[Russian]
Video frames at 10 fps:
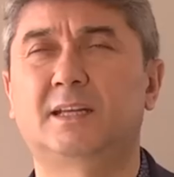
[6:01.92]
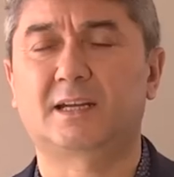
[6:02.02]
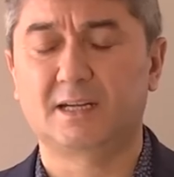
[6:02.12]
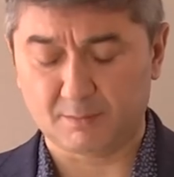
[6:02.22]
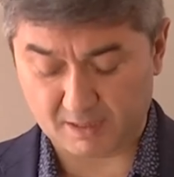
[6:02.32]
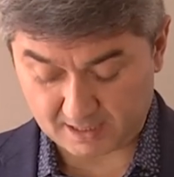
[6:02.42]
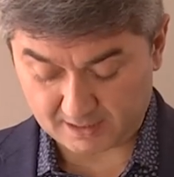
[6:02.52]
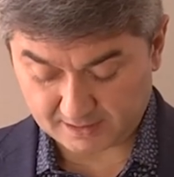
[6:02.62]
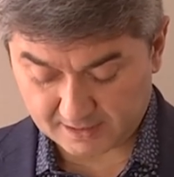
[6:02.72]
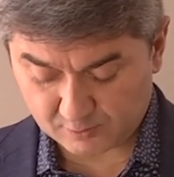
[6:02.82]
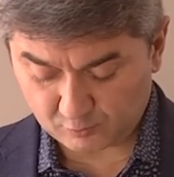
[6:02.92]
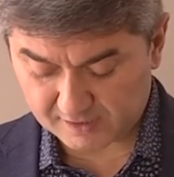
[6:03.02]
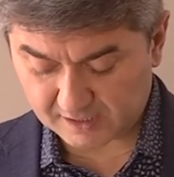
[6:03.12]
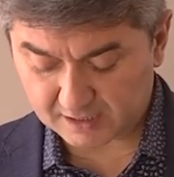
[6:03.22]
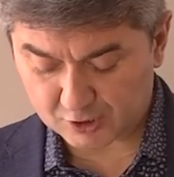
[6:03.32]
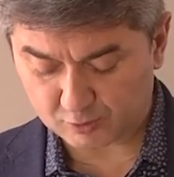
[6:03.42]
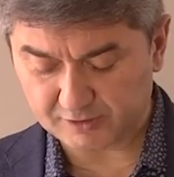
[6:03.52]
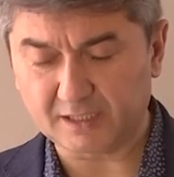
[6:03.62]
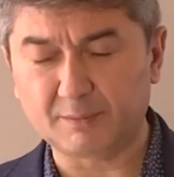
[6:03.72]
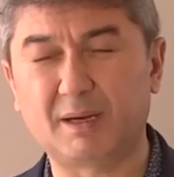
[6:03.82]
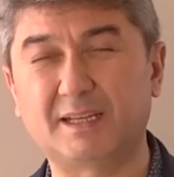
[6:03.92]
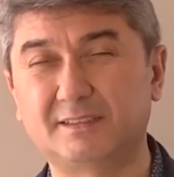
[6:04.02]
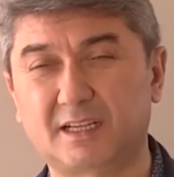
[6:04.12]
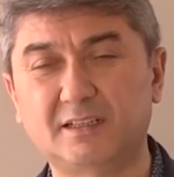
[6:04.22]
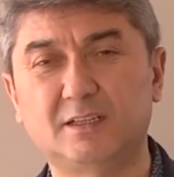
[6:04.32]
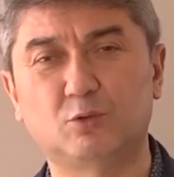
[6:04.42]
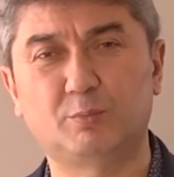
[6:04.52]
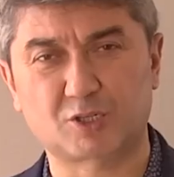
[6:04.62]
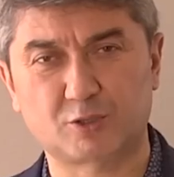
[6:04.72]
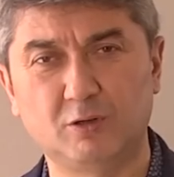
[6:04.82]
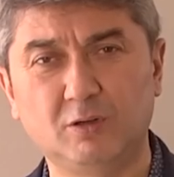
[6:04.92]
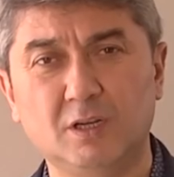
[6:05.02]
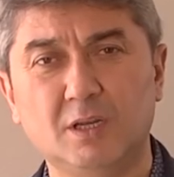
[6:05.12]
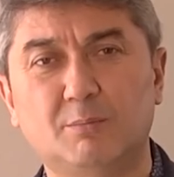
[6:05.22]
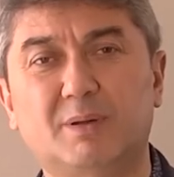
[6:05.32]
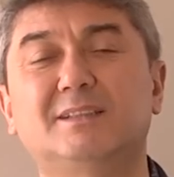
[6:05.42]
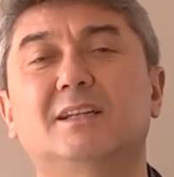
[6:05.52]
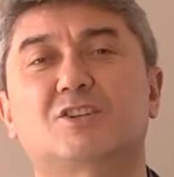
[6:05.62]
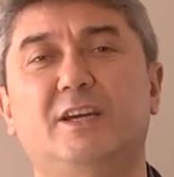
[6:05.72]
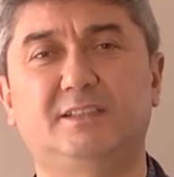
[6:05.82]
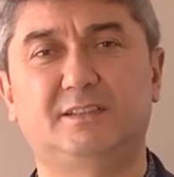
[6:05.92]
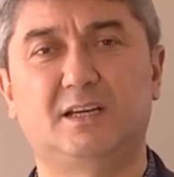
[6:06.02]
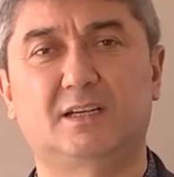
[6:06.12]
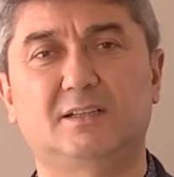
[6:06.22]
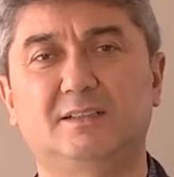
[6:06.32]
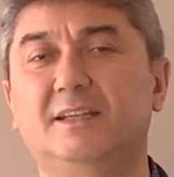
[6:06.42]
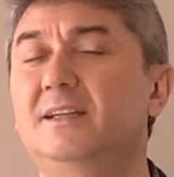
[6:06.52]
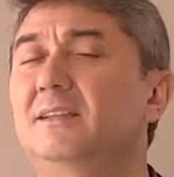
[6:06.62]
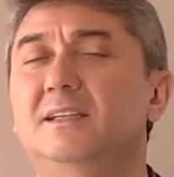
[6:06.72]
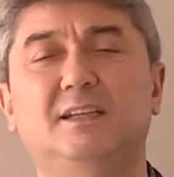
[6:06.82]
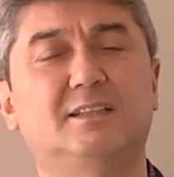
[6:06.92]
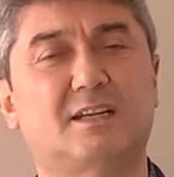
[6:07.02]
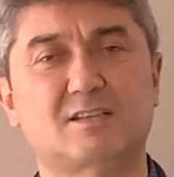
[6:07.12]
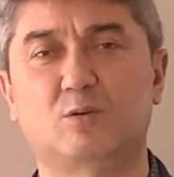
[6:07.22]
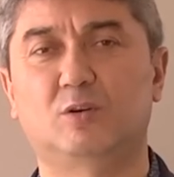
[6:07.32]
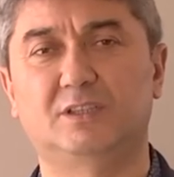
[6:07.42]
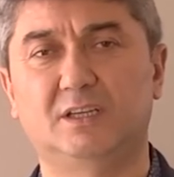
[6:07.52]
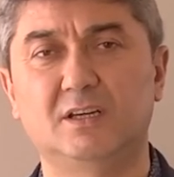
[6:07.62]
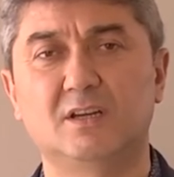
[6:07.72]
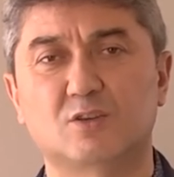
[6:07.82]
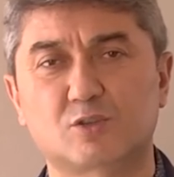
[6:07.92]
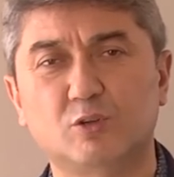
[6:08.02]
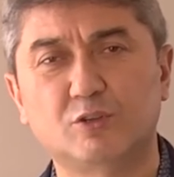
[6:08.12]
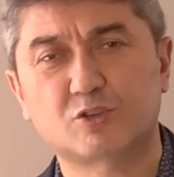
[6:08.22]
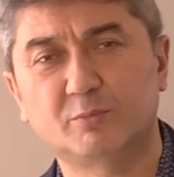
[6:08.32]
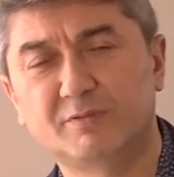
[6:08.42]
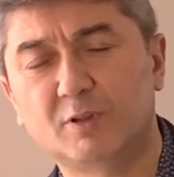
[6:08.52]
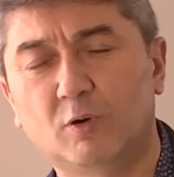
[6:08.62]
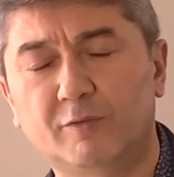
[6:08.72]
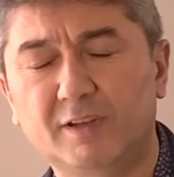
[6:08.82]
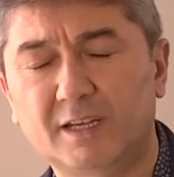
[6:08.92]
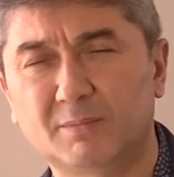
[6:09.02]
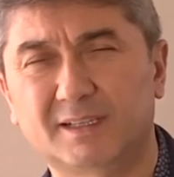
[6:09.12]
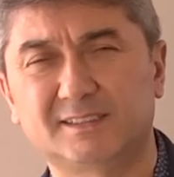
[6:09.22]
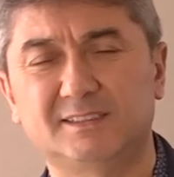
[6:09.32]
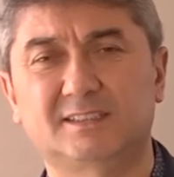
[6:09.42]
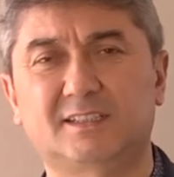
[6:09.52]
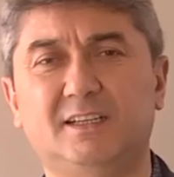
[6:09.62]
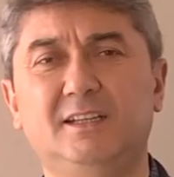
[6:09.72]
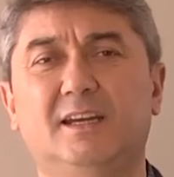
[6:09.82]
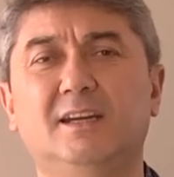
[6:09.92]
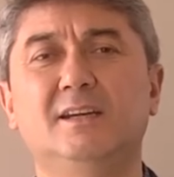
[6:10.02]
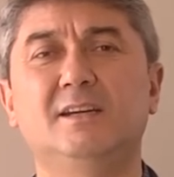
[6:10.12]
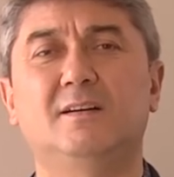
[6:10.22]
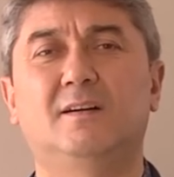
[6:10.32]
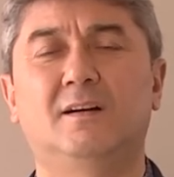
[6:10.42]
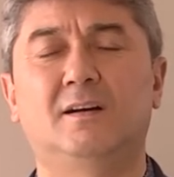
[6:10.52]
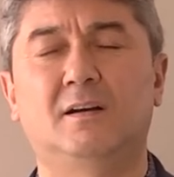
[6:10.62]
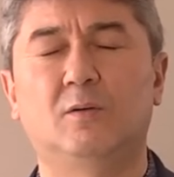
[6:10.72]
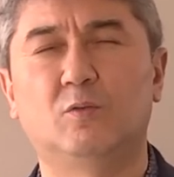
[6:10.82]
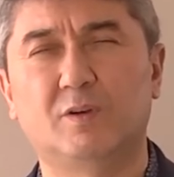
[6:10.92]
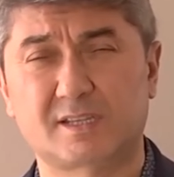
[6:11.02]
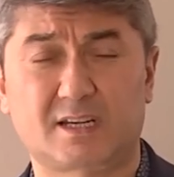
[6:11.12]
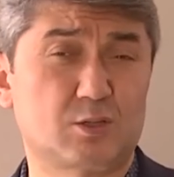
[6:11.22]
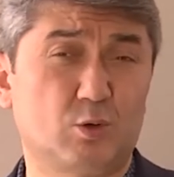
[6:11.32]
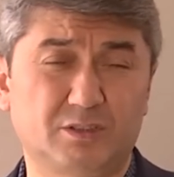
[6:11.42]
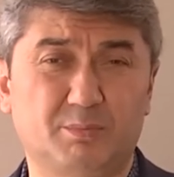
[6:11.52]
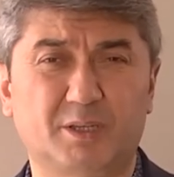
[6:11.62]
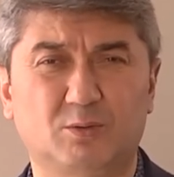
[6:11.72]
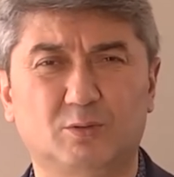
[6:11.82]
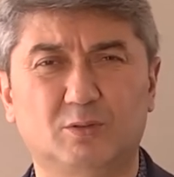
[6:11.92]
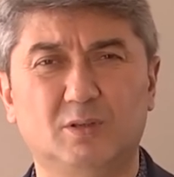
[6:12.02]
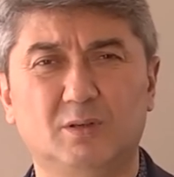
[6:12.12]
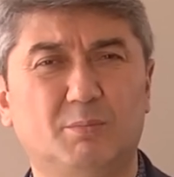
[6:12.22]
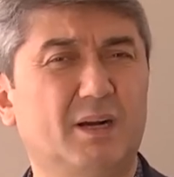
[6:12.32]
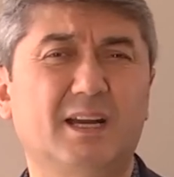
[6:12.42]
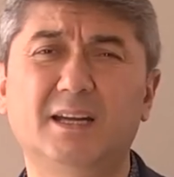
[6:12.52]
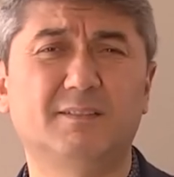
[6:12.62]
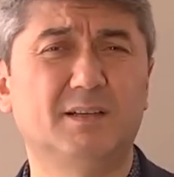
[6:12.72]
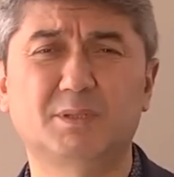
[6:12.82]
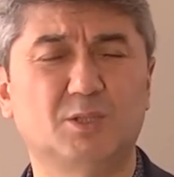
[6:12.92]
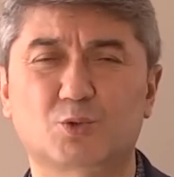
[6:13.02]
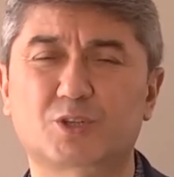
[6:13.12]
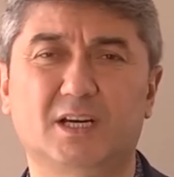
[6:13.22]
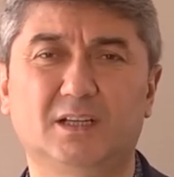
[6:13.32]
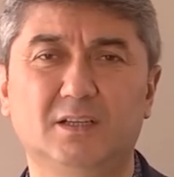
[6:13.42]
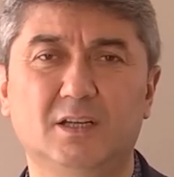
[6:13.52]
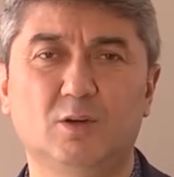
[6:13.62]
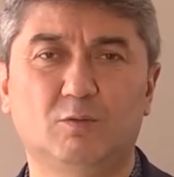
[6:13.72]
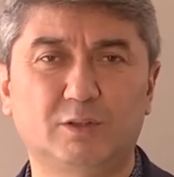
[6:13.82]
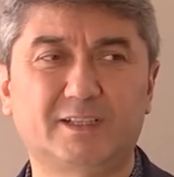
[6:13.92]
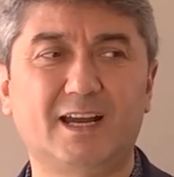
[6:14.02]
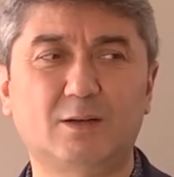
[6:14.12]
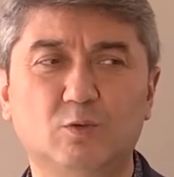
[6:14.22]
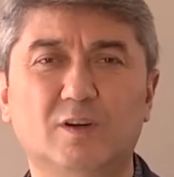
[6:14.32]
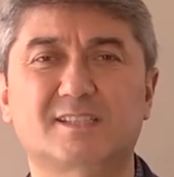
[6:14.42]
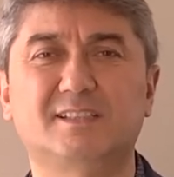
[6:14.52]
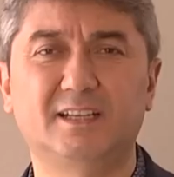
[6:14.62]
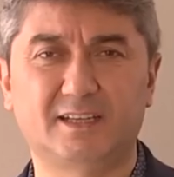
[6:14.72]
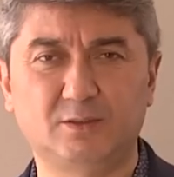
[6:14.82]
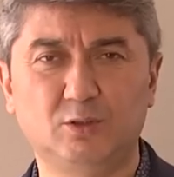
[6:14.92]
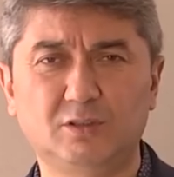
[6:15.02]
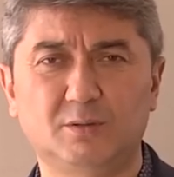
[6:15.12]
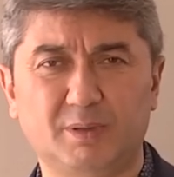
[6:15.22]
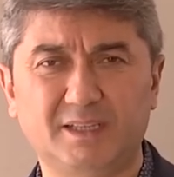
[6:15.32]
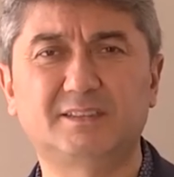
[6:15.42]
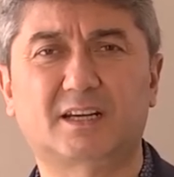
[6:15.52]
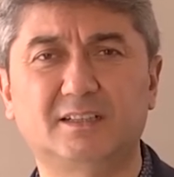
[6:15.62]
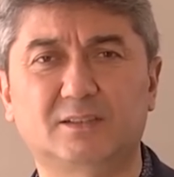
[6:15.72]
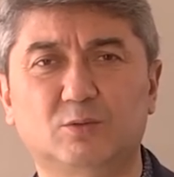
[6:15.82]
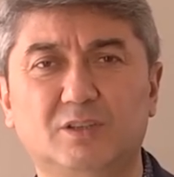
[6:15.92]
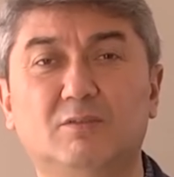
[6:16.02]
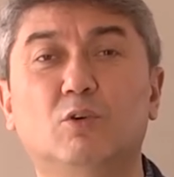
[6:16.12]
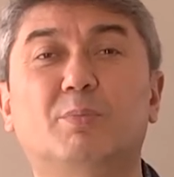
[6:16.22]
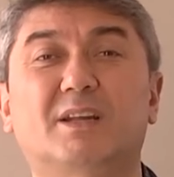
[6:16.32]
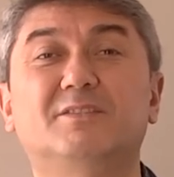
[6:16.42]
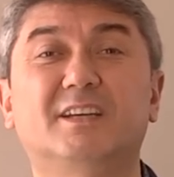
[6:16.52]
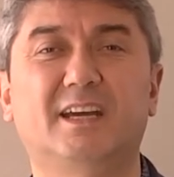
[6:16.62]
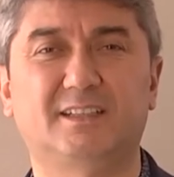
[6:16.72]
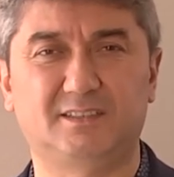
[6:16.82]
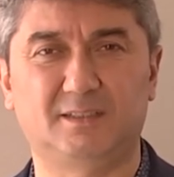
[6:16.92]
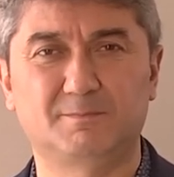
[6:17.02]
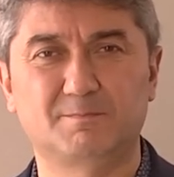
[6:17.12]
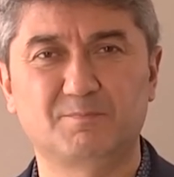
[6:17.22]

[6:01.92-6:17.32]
Дорогая моя, если у вас хорошо дела по интернету пошло, Продолжайте так. Не надо делать расходы. Стоит, чтобы вы офлайн магазин открыли, а, у вас расходы пойдут, пока она вам не нужна. Вот как у вас дела идет по интернету, его продвигайте.